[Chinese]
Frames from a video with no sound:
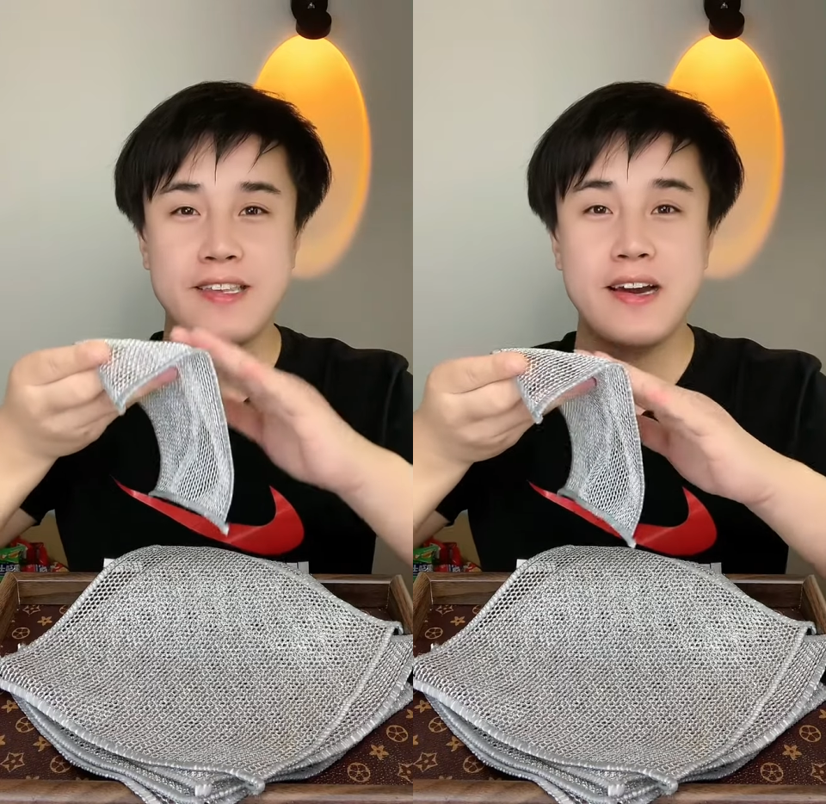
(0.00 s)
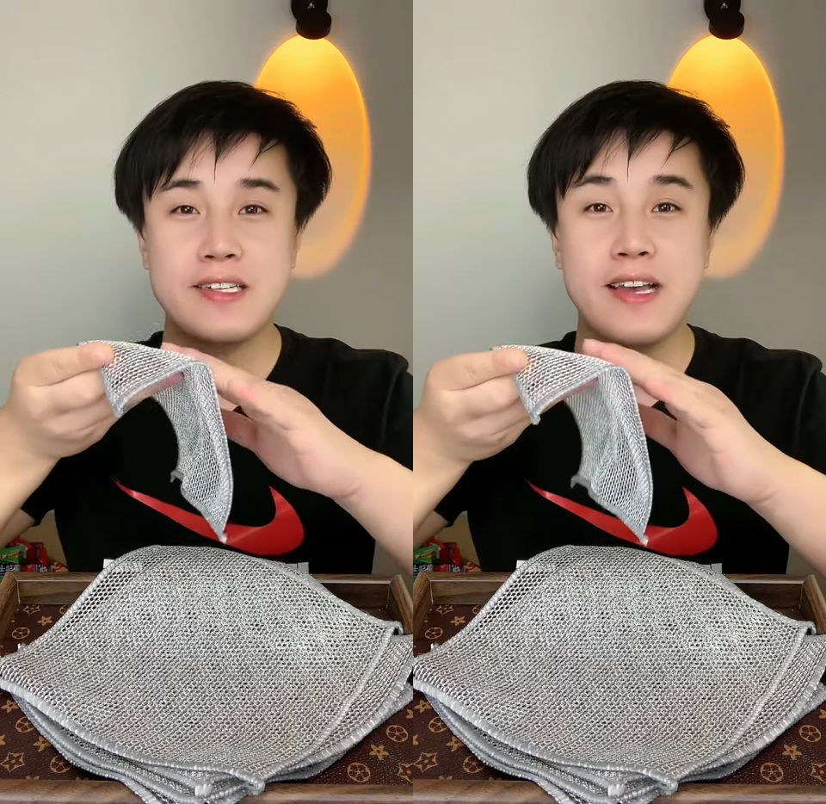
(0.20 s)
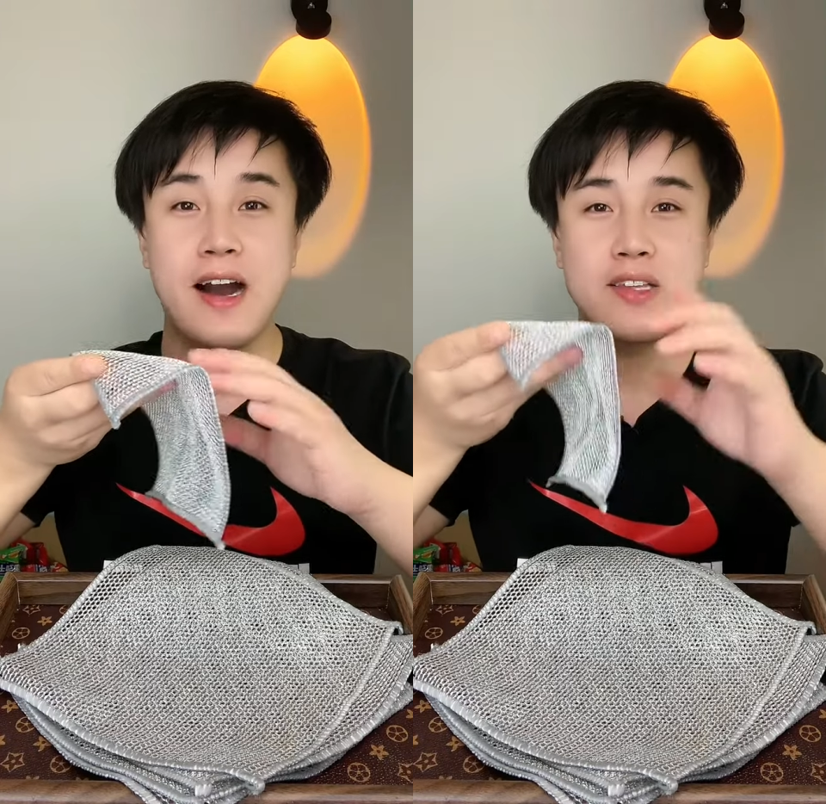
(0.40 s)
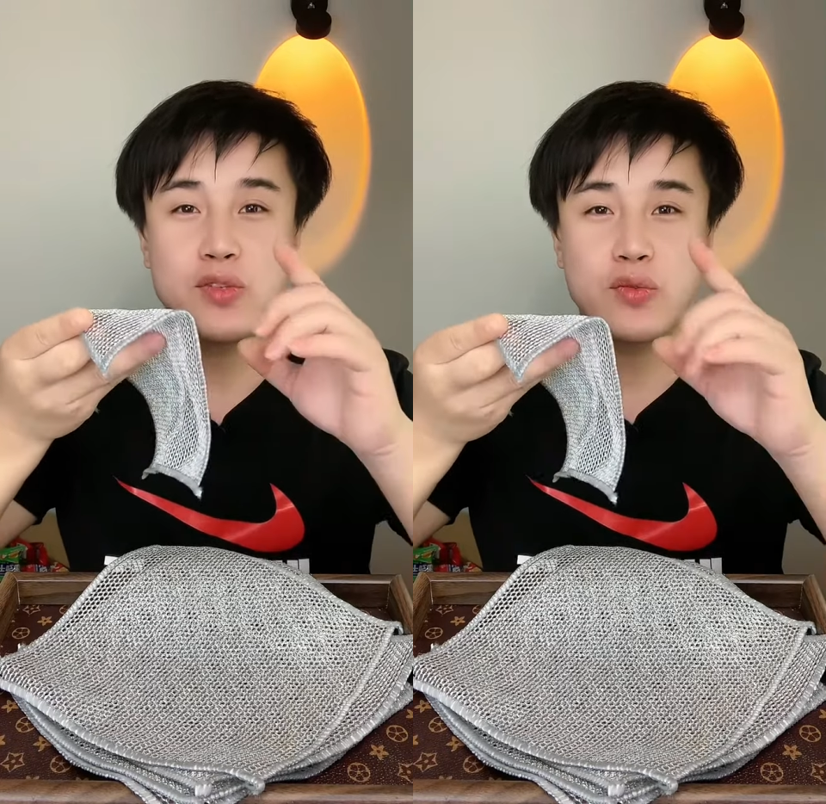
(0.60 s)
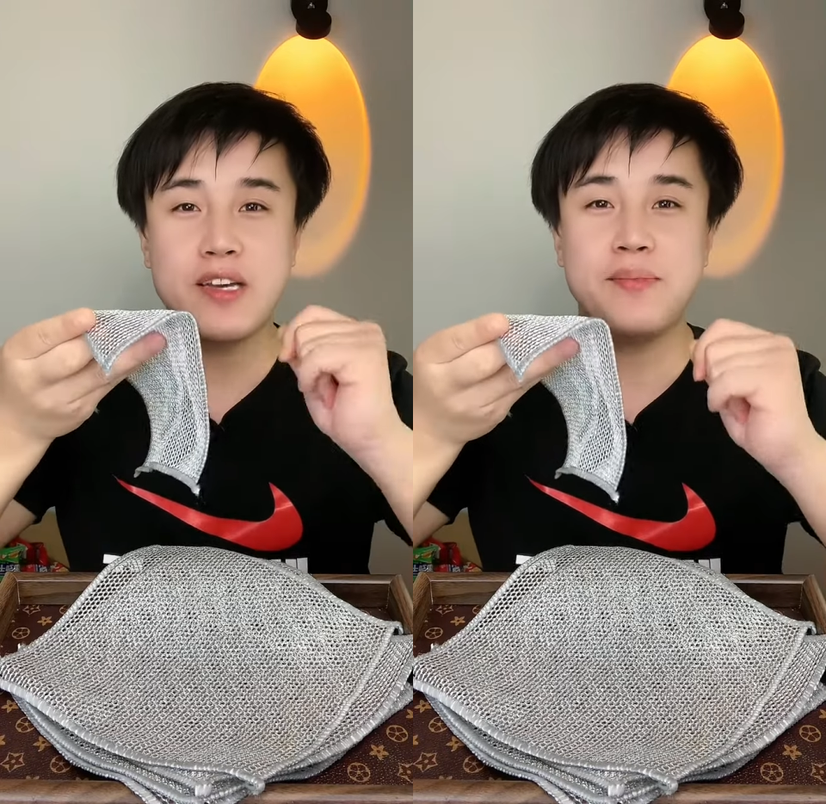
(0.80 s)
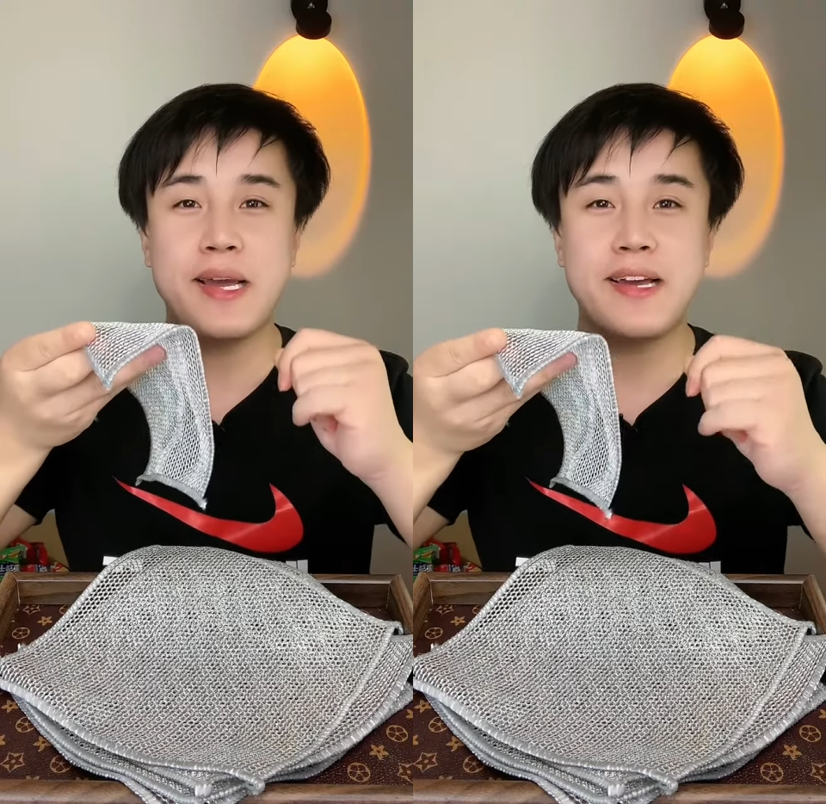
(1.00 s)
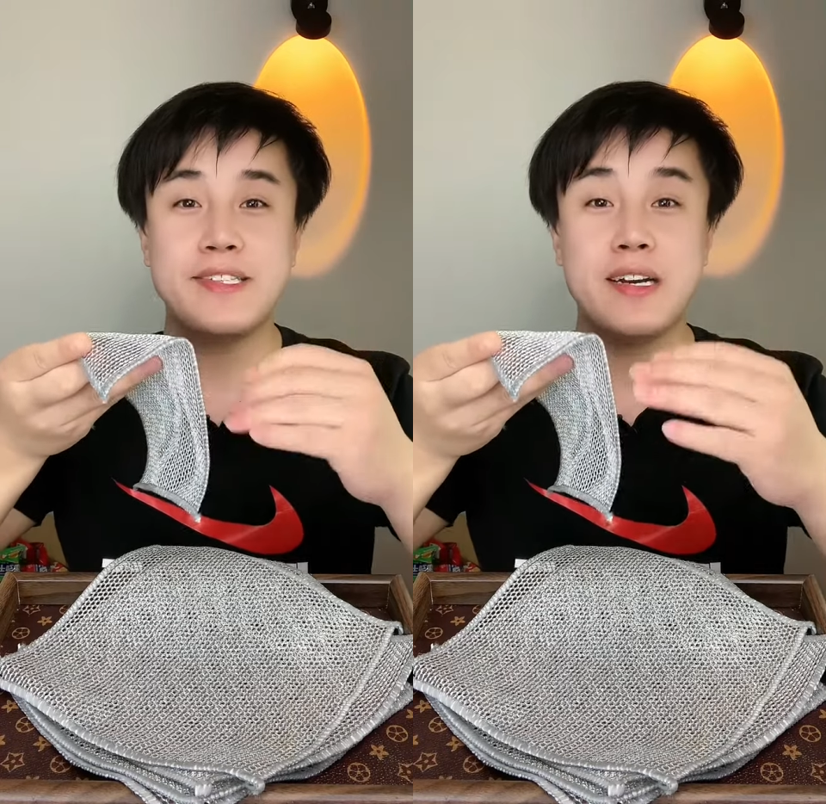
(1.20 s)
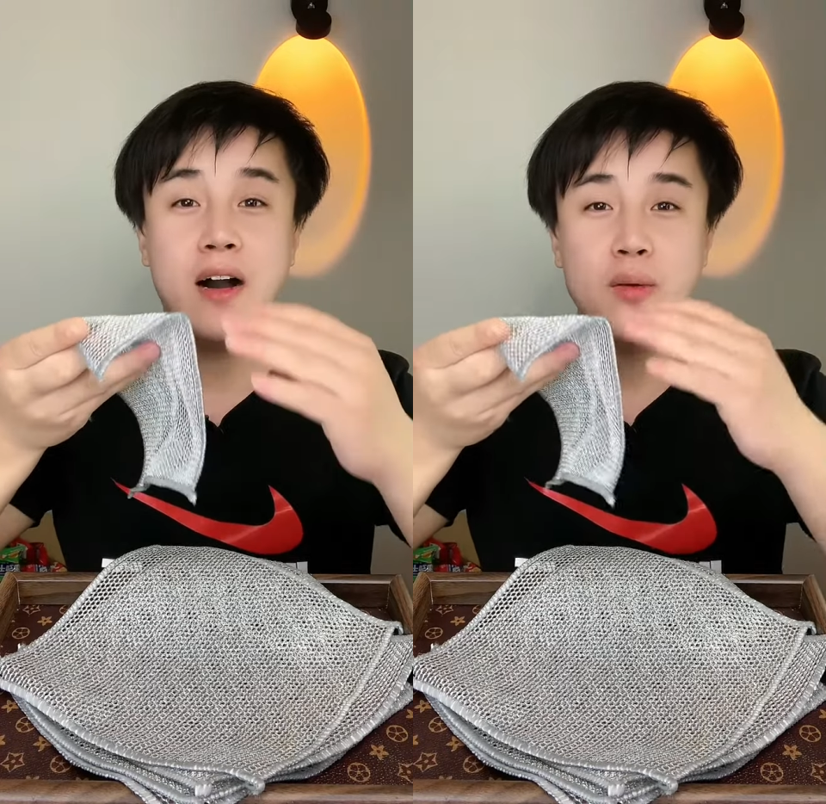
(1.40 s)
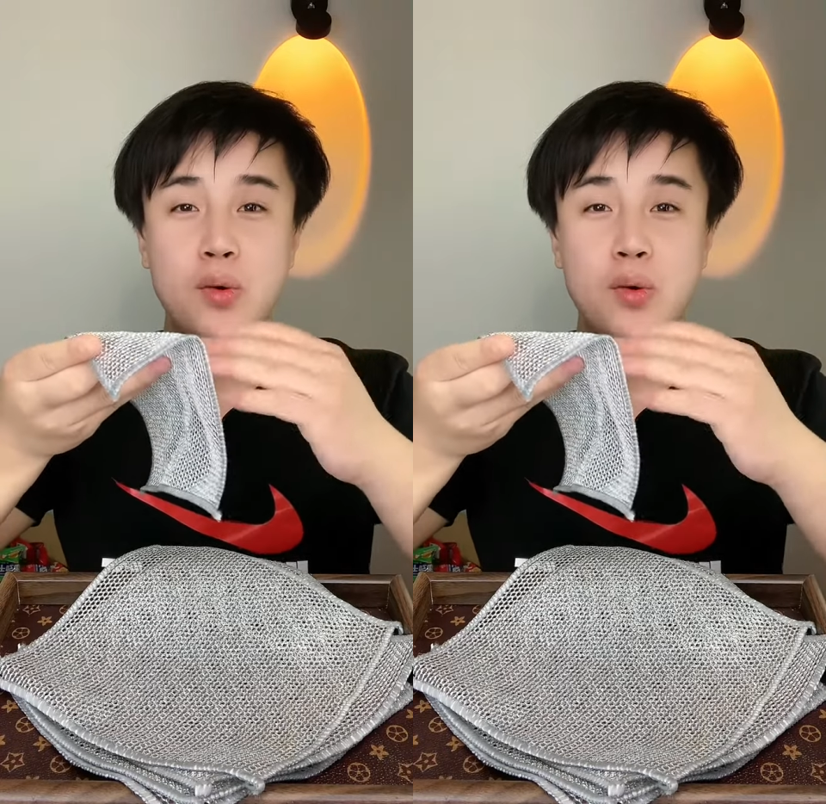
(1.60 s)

晾晒啊，就特别干净，